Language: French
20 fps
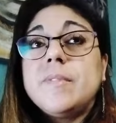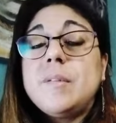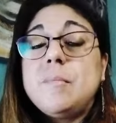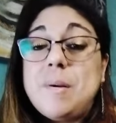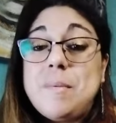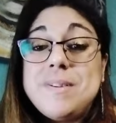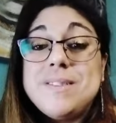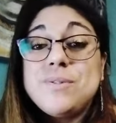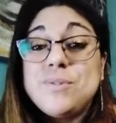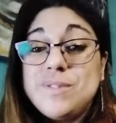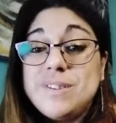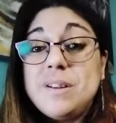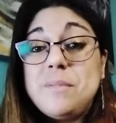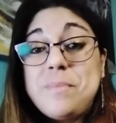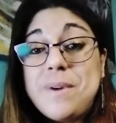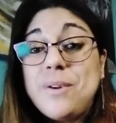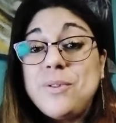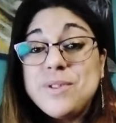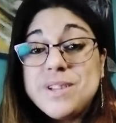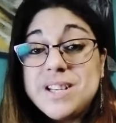bah, parce que c'est
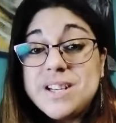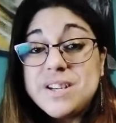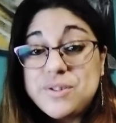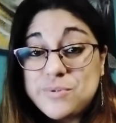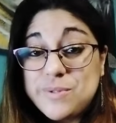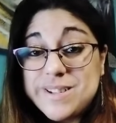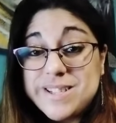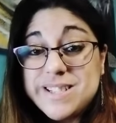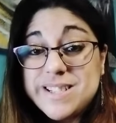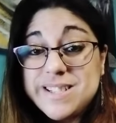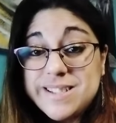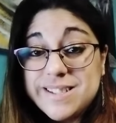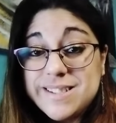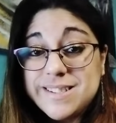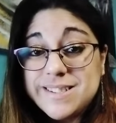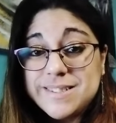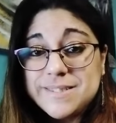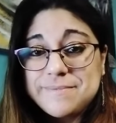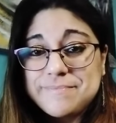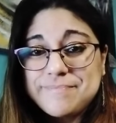les parents qui les
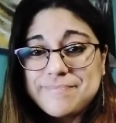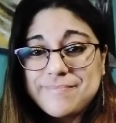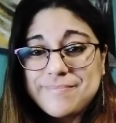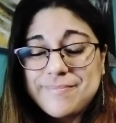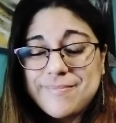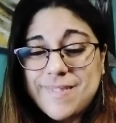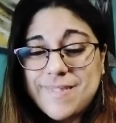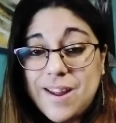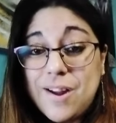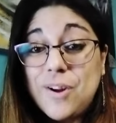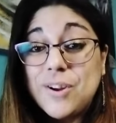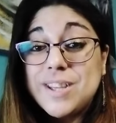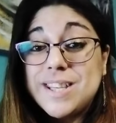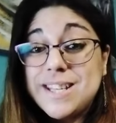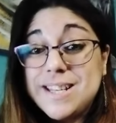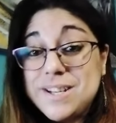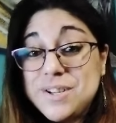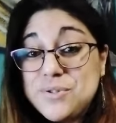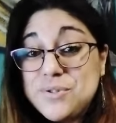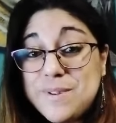choisissent. Alors
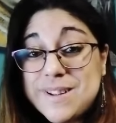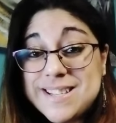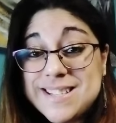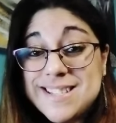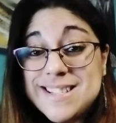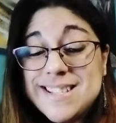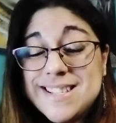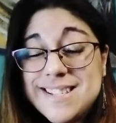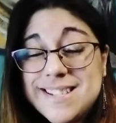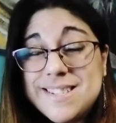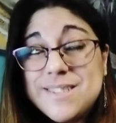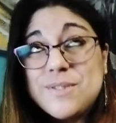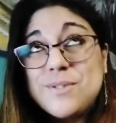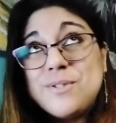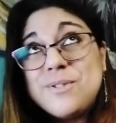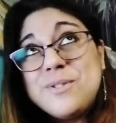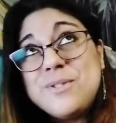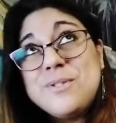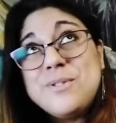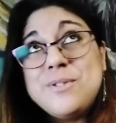qu'ils les choisissent,
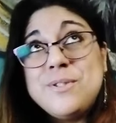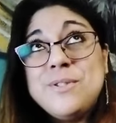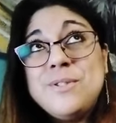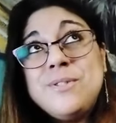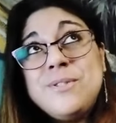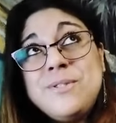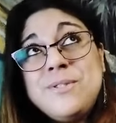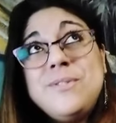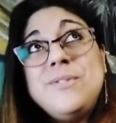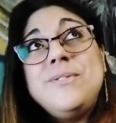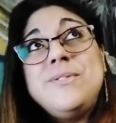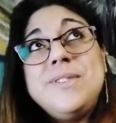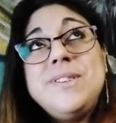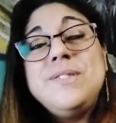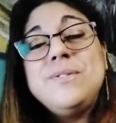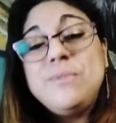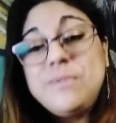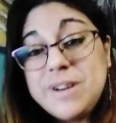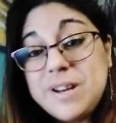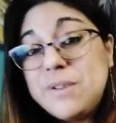euh,
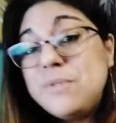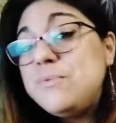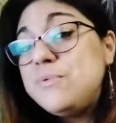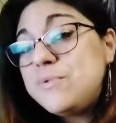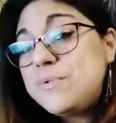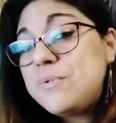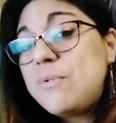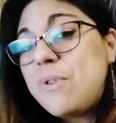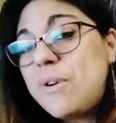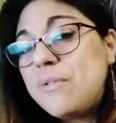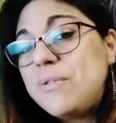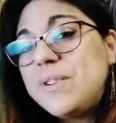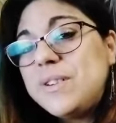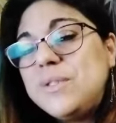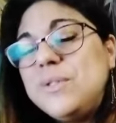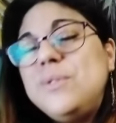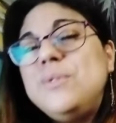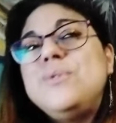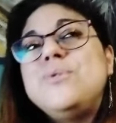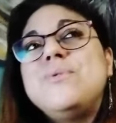ils ont l'illusion en
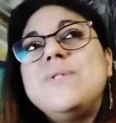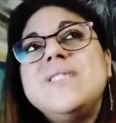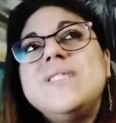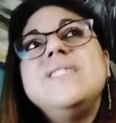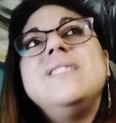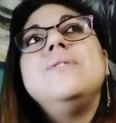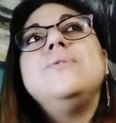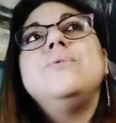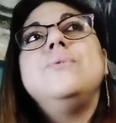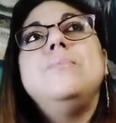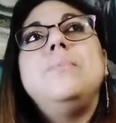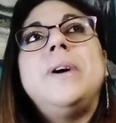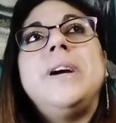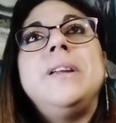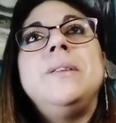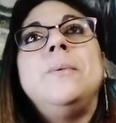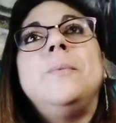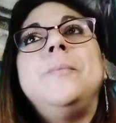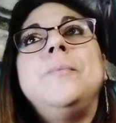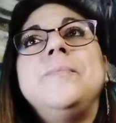fait de choisir ce
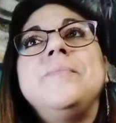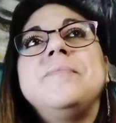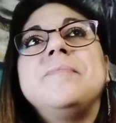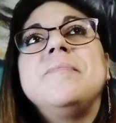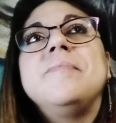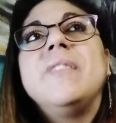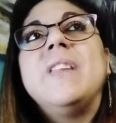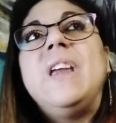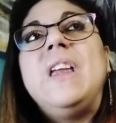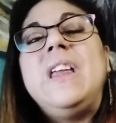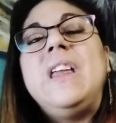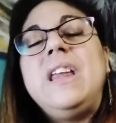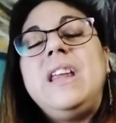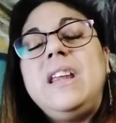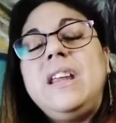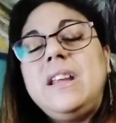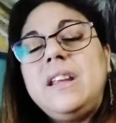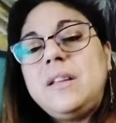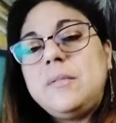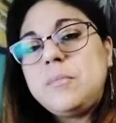prénom.
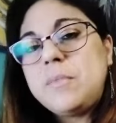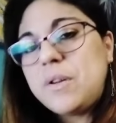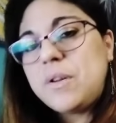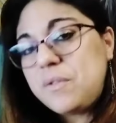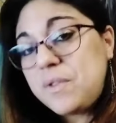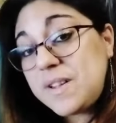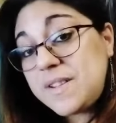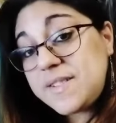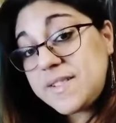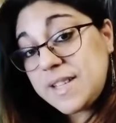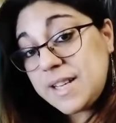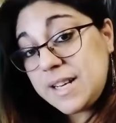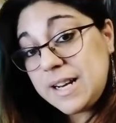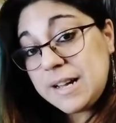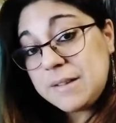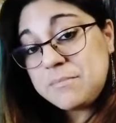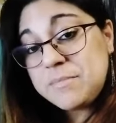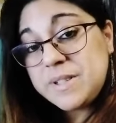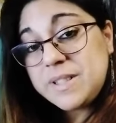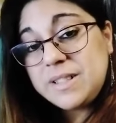Mais en fait, c'est
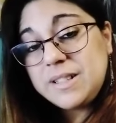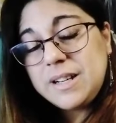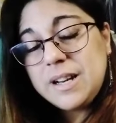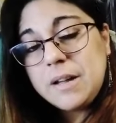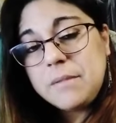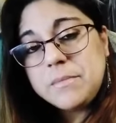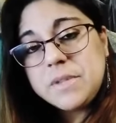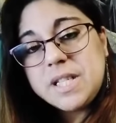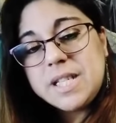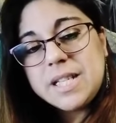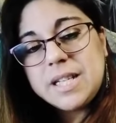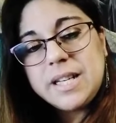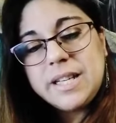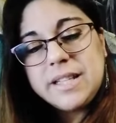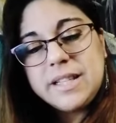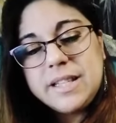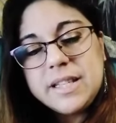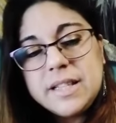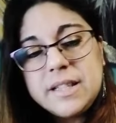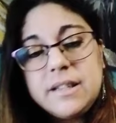l'âme, l'âme qui
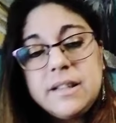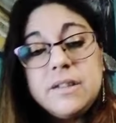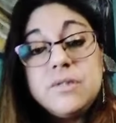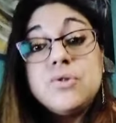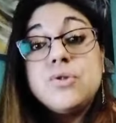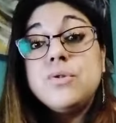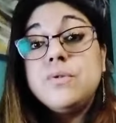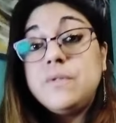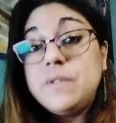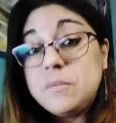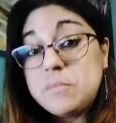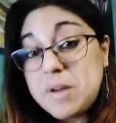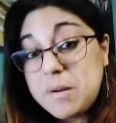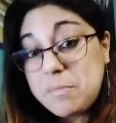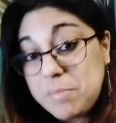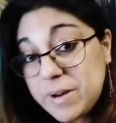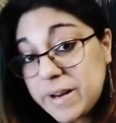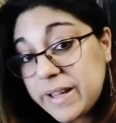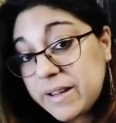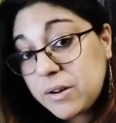les guide. Je vais
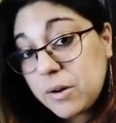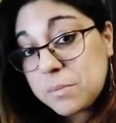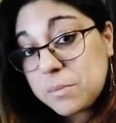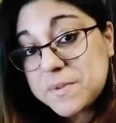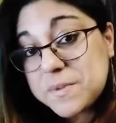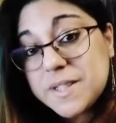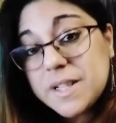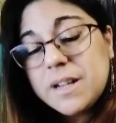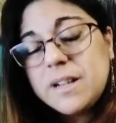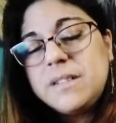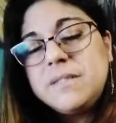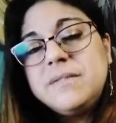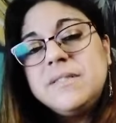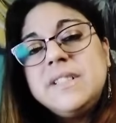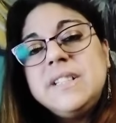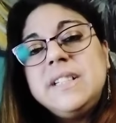m'appeler comme ça.